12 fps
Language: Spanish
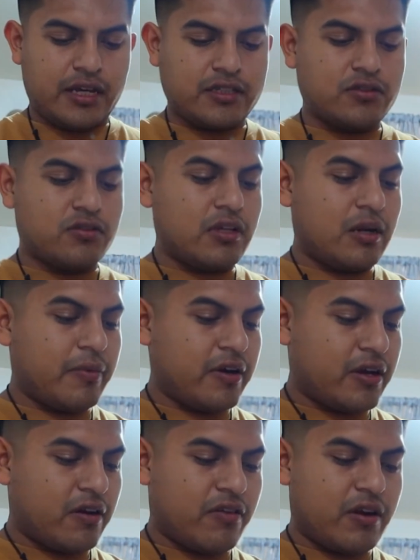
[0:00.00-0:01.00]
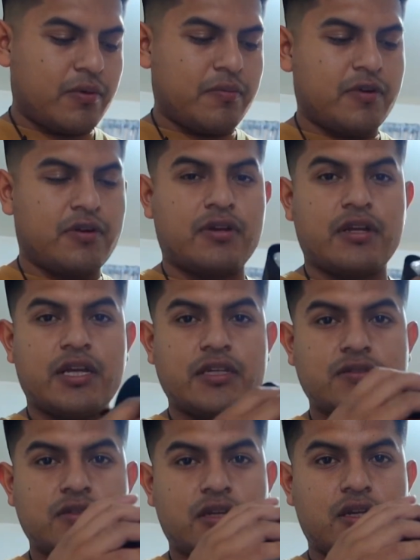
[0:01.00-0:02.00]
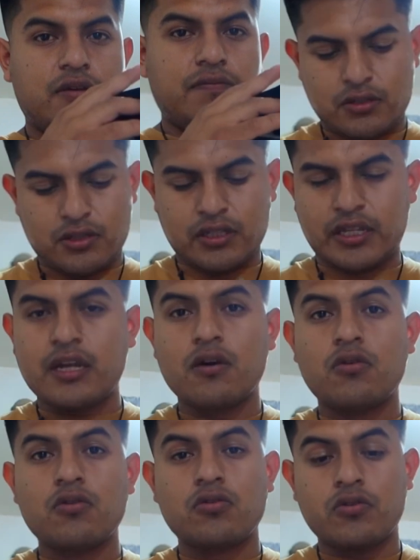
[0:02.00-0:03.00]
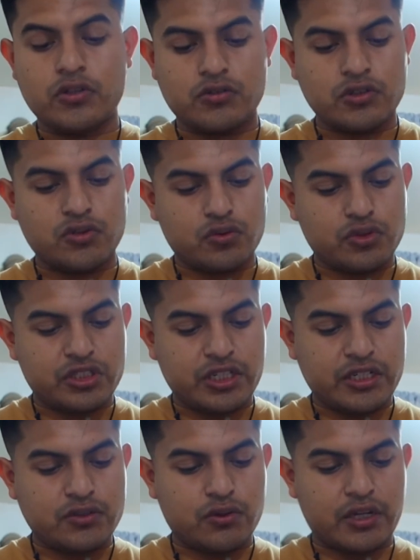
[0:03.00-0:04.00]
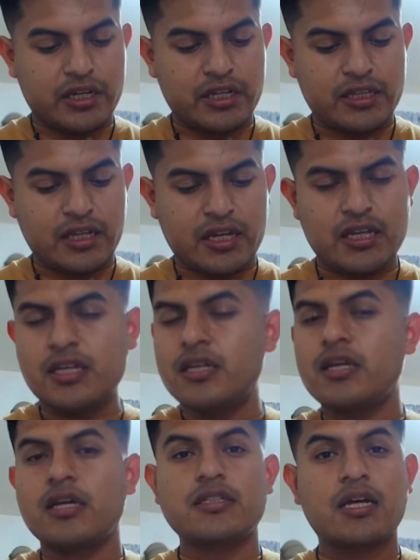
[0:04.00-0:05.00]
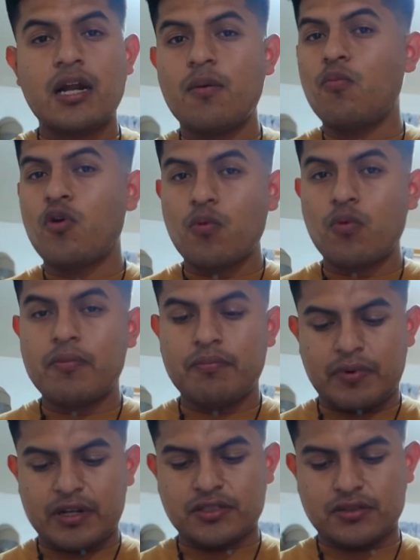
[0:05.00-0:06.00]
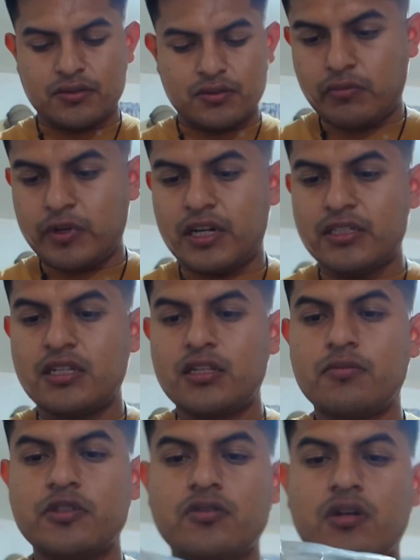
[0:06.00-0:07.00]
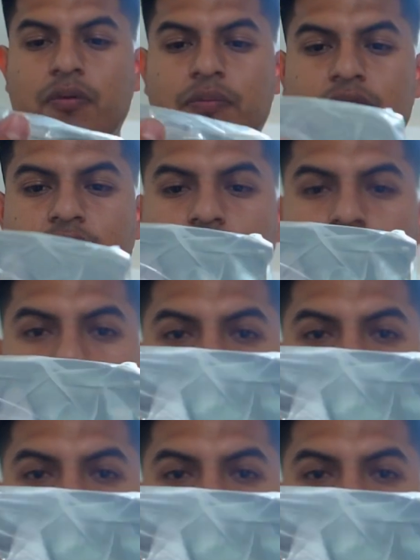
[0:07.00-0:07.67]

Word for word: Estos son de la marca Ray-Ban, Estos de aquí se entregan con todo y su estuche, su cajita y están a muy buen precio. Vean, así les muestro rapidito.